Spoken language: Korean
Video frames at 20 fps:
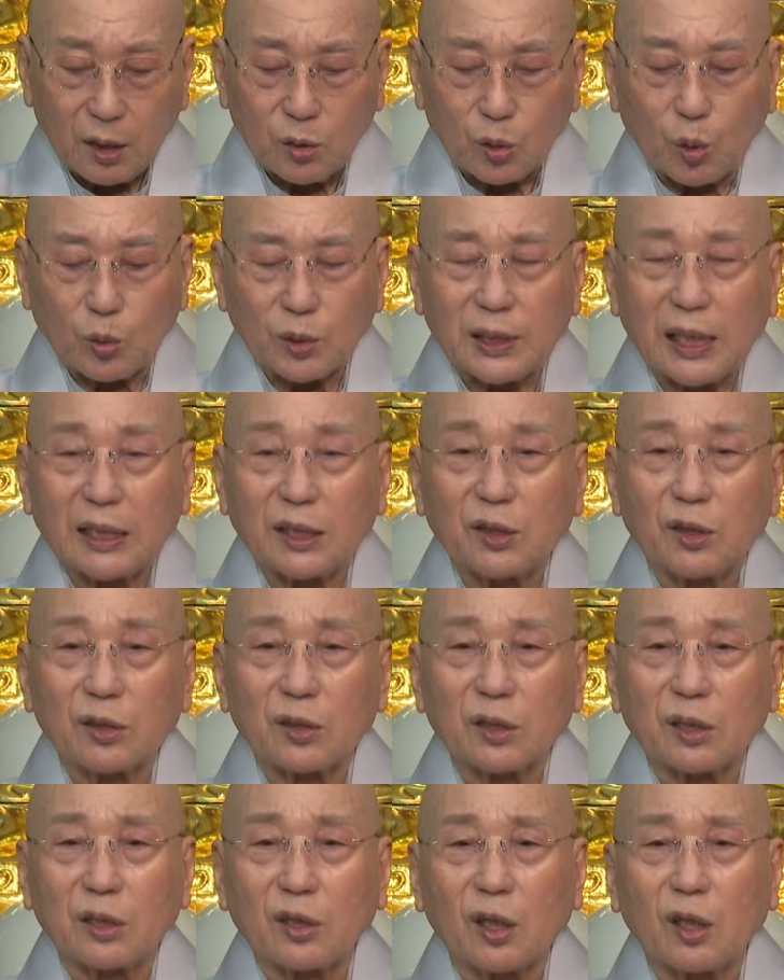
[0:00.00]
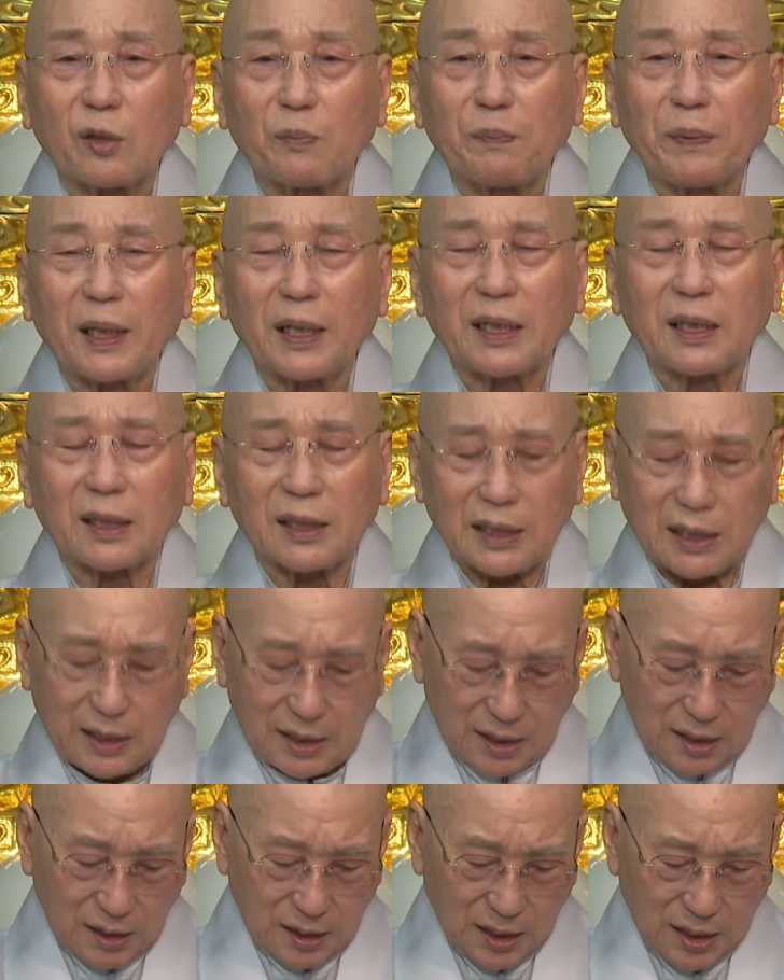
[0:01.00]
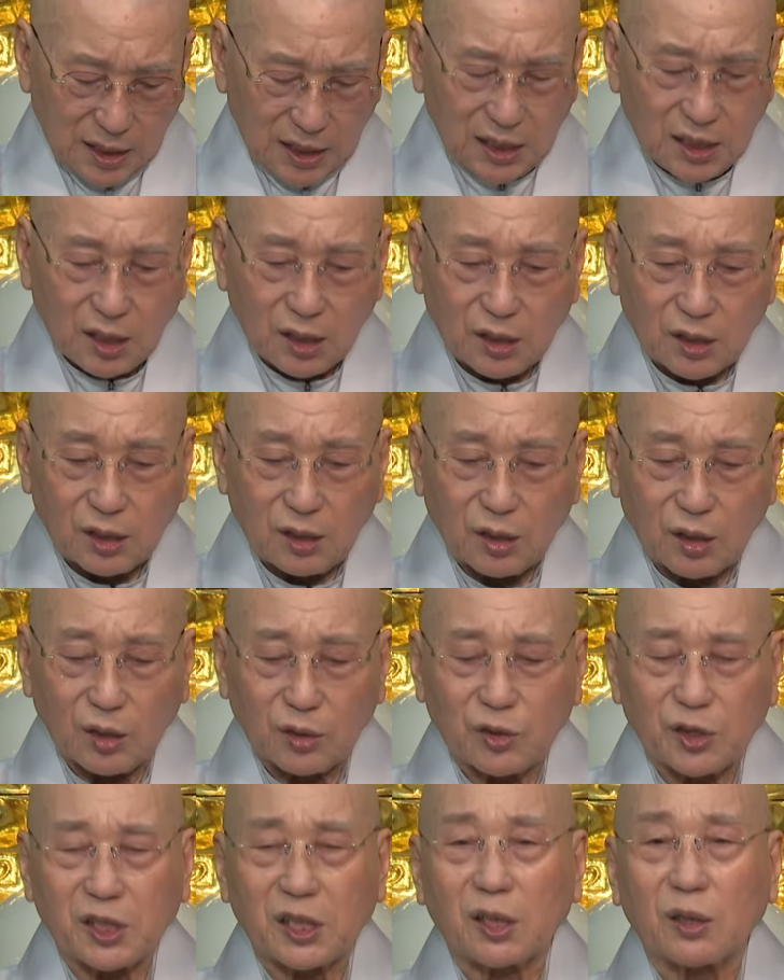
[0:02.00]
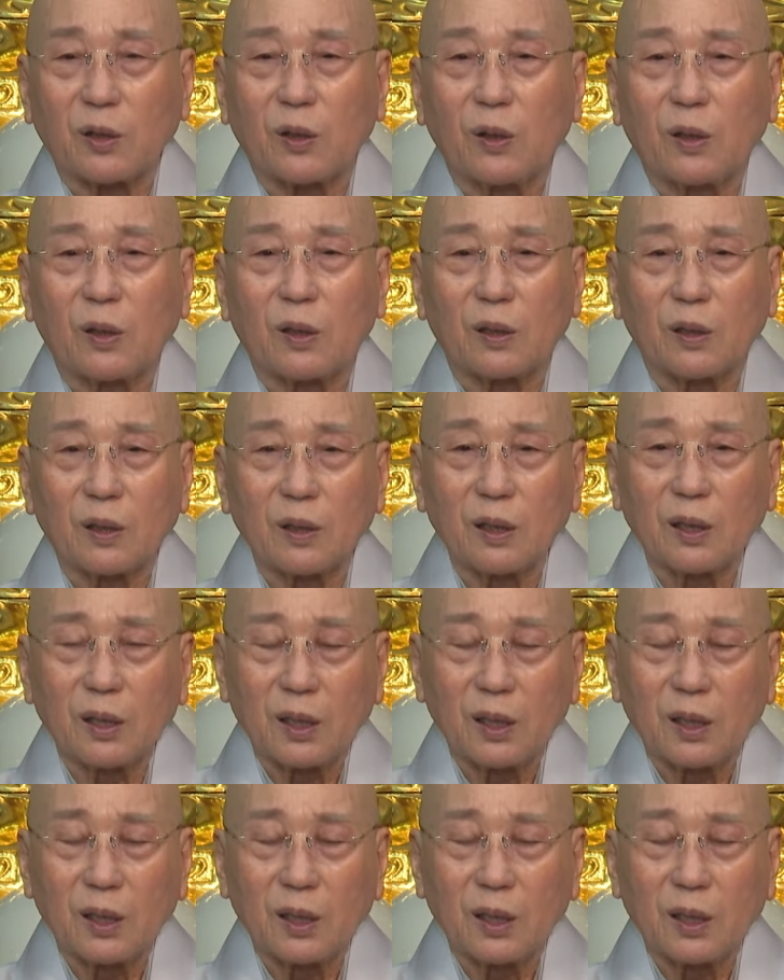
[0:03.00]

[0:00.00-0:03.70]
농사 지어서 10배 이익을 얻는 것도 싫고